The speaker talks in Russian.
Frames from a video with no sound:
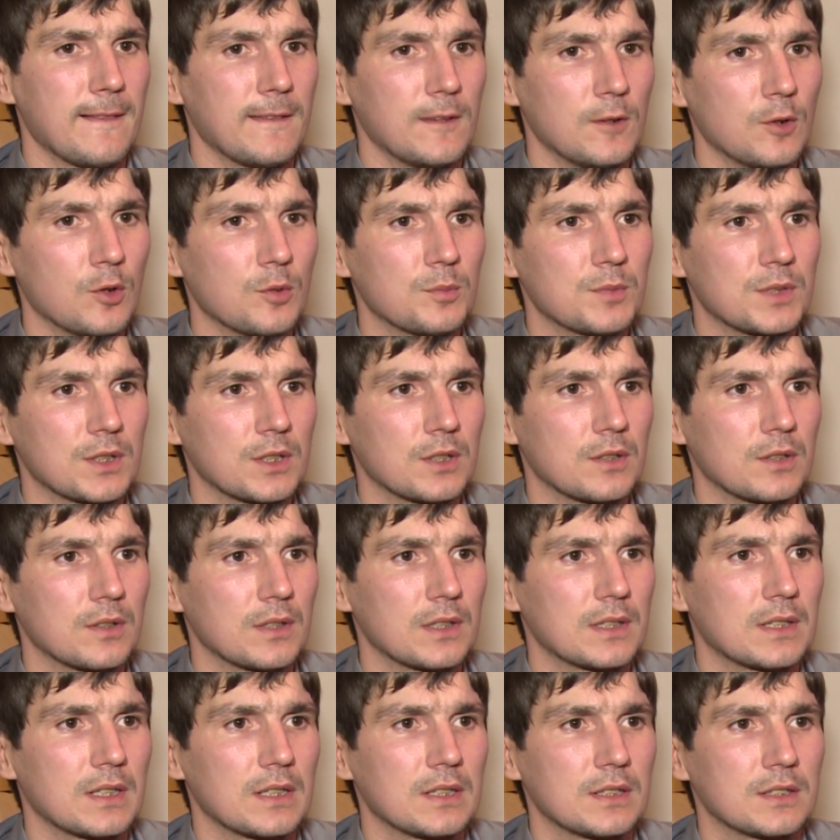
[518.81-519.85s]
И он мне
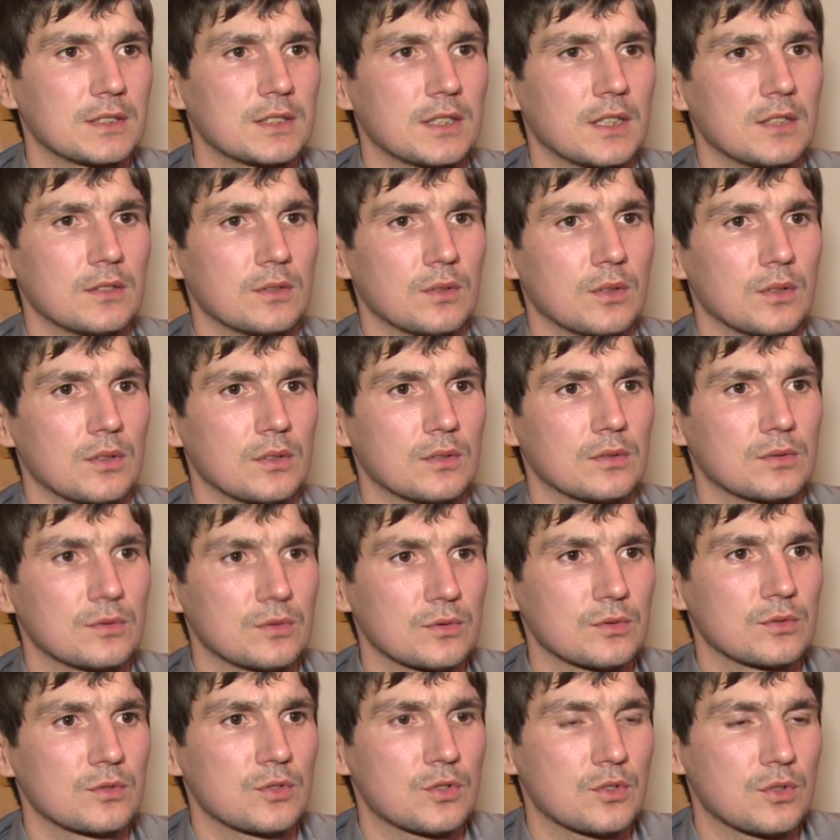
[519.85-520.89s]
говорит, Алексей, ну
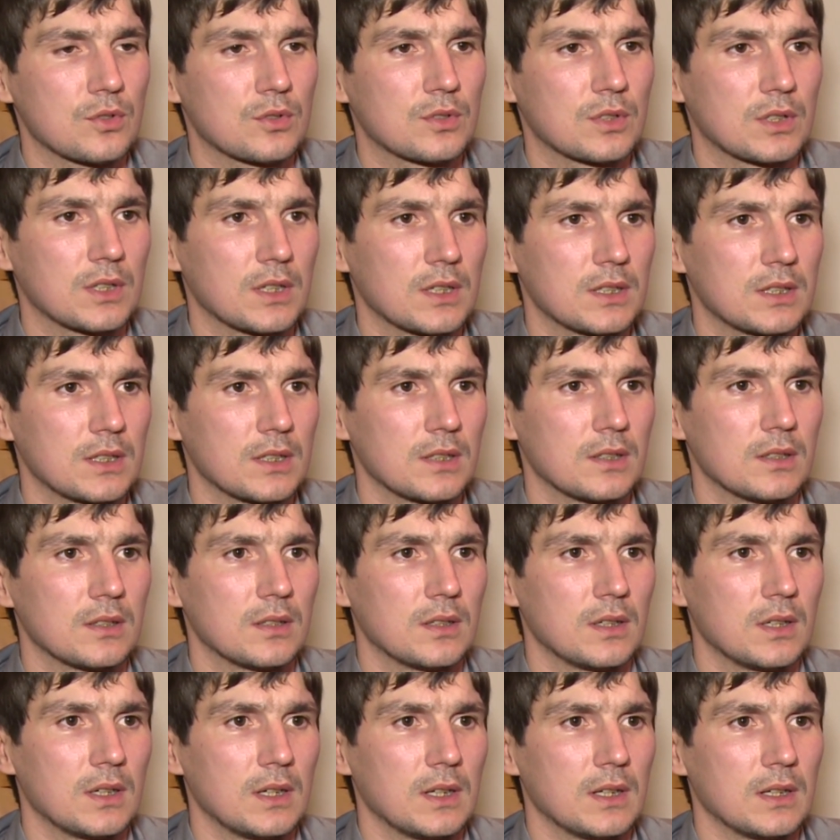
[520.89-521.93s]
что ты хотел?
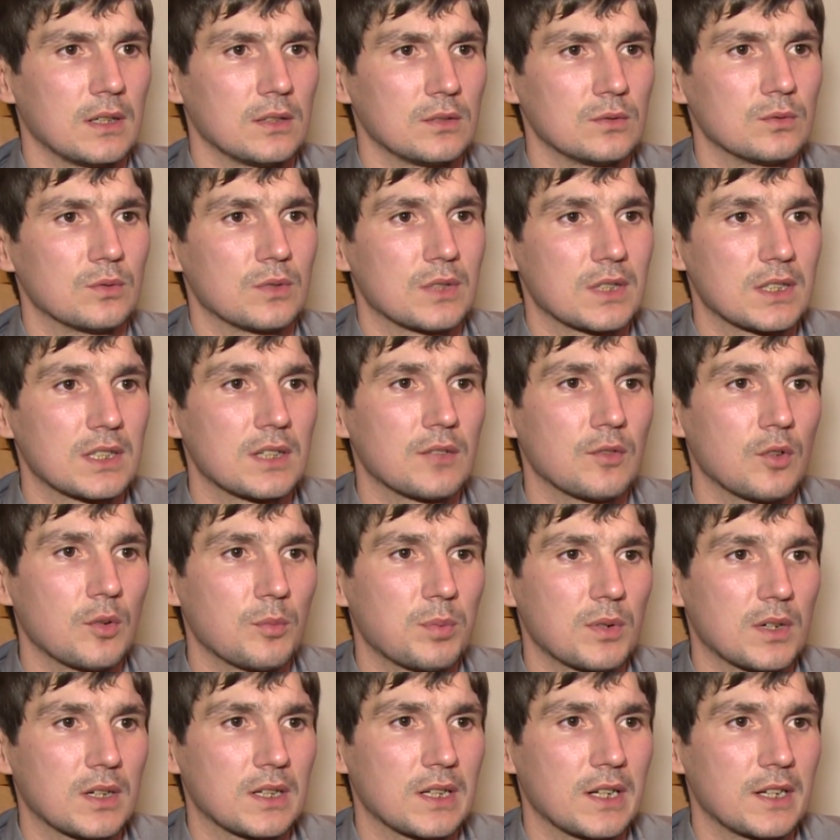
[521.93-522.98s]
Ну, родовое
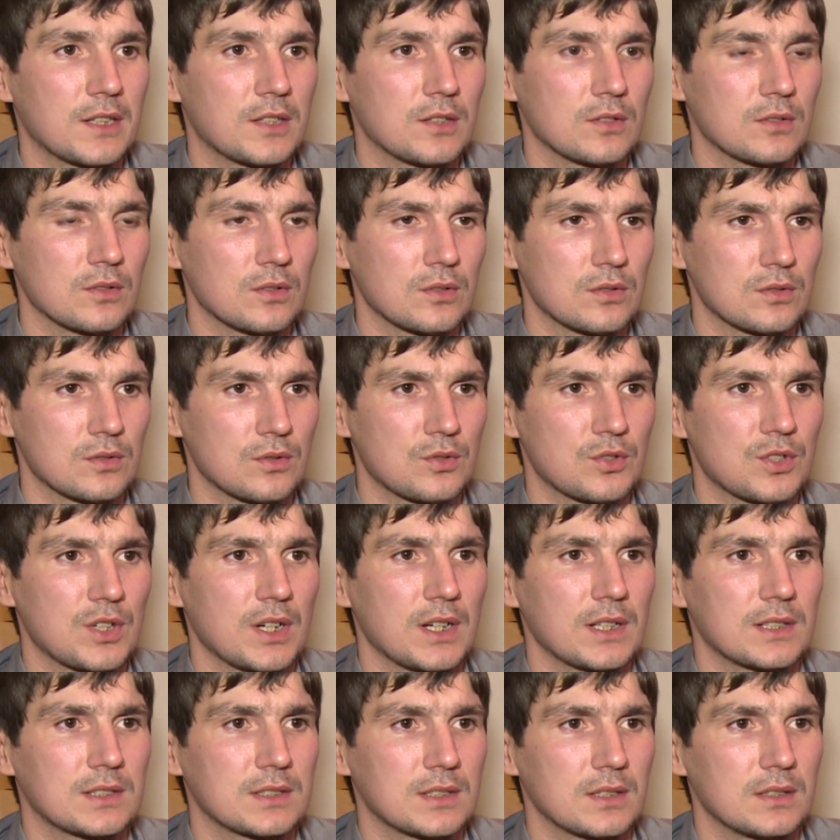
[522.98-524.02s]
проклятие, оно
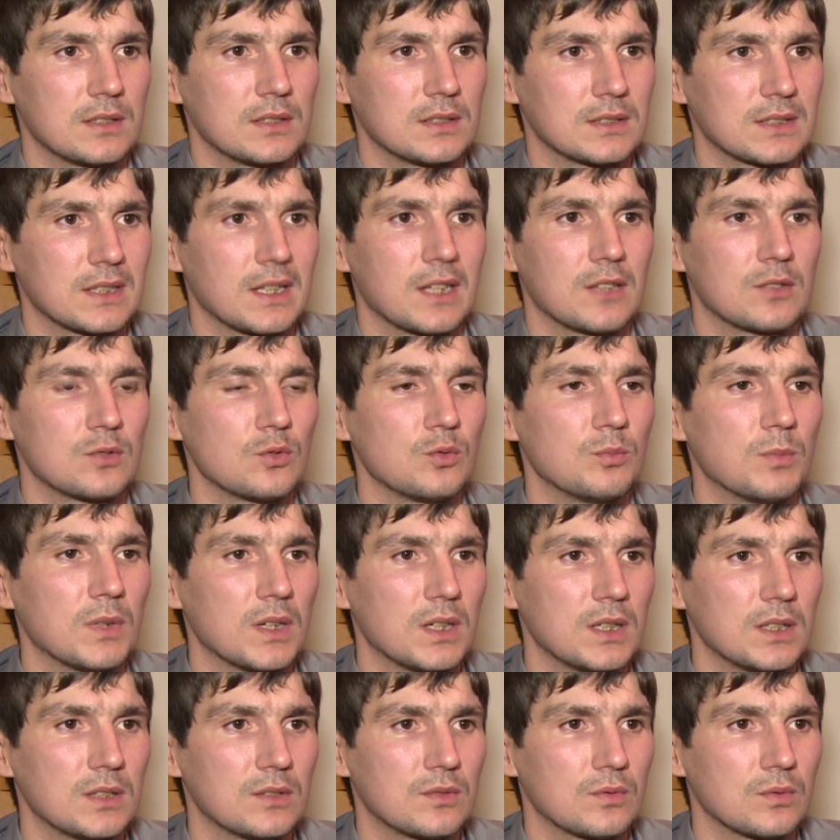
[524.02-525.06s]
разрушается не за одну
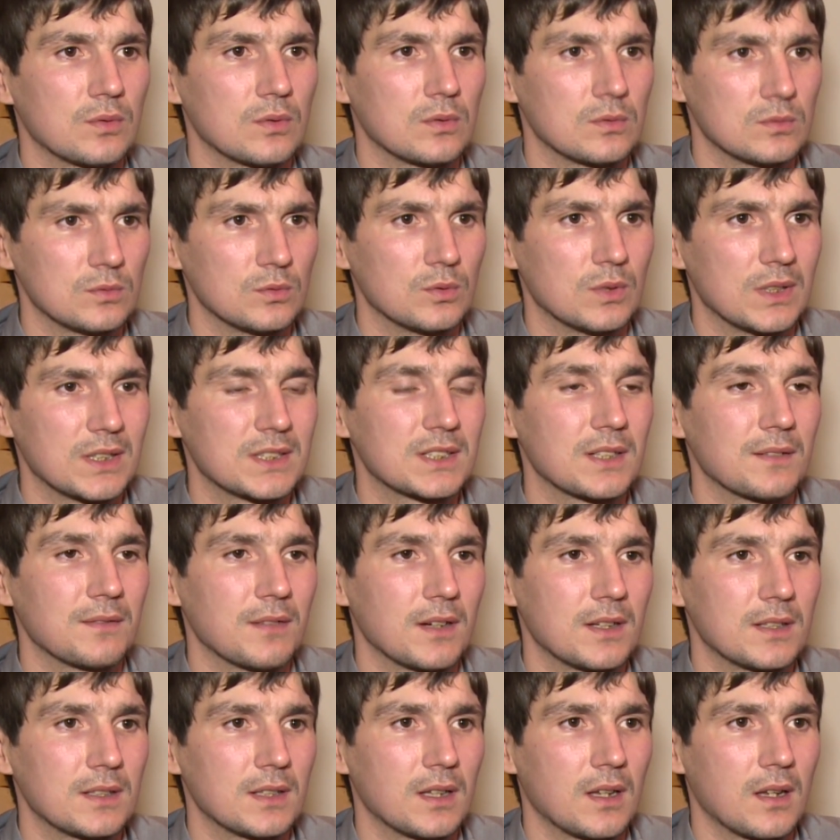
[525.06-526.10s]
молитву. Ну, это
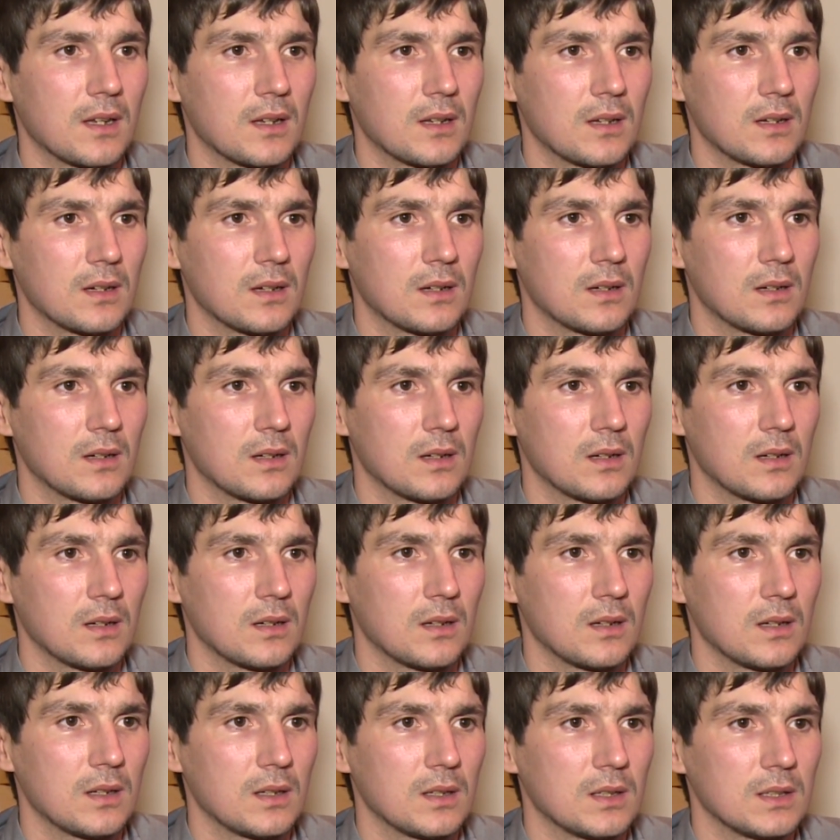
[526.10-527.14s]
война.
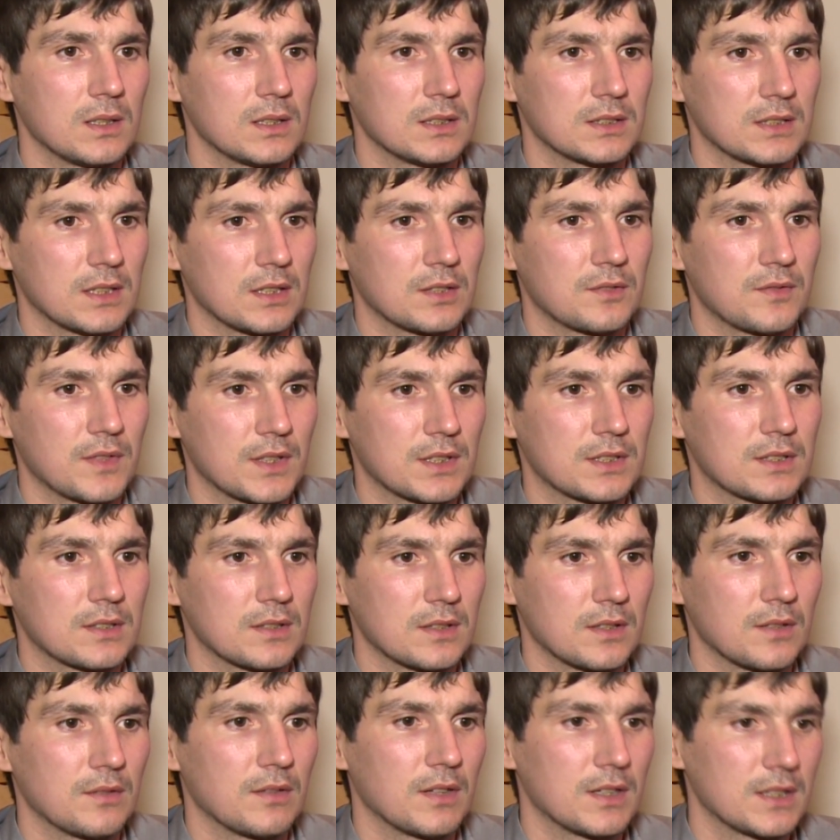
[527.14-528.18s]

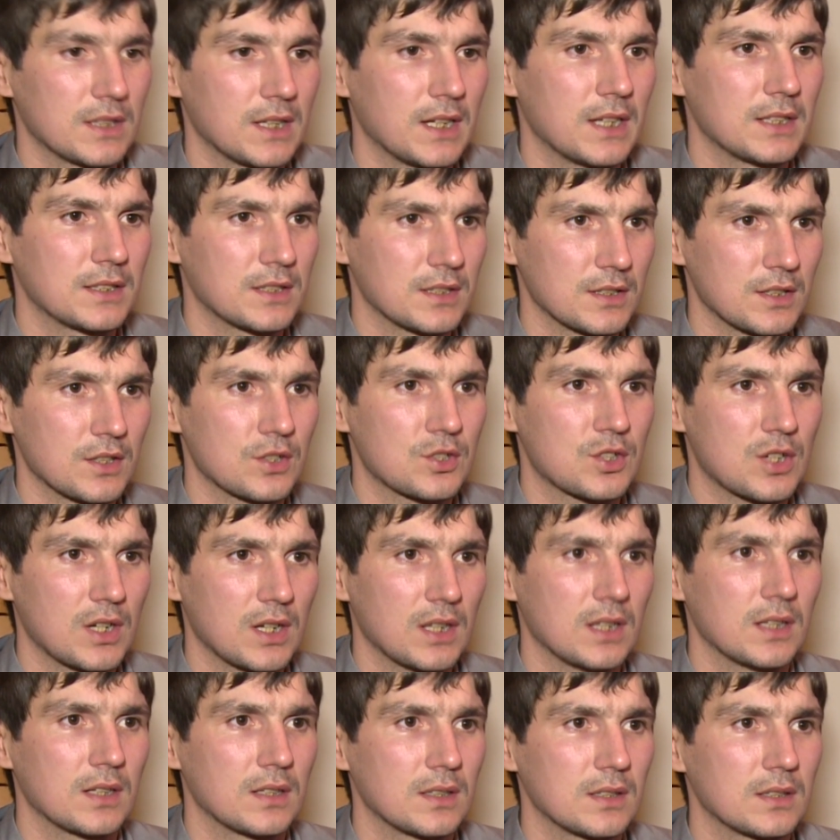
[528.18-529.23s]
Соответственно, война – это
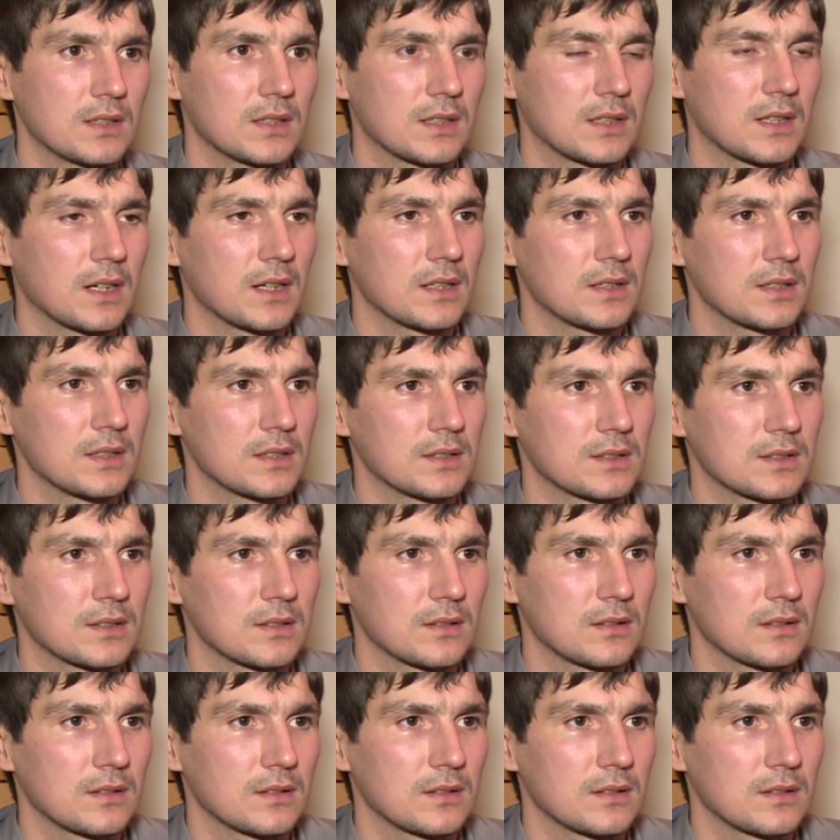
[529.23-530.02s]
начало, это конец.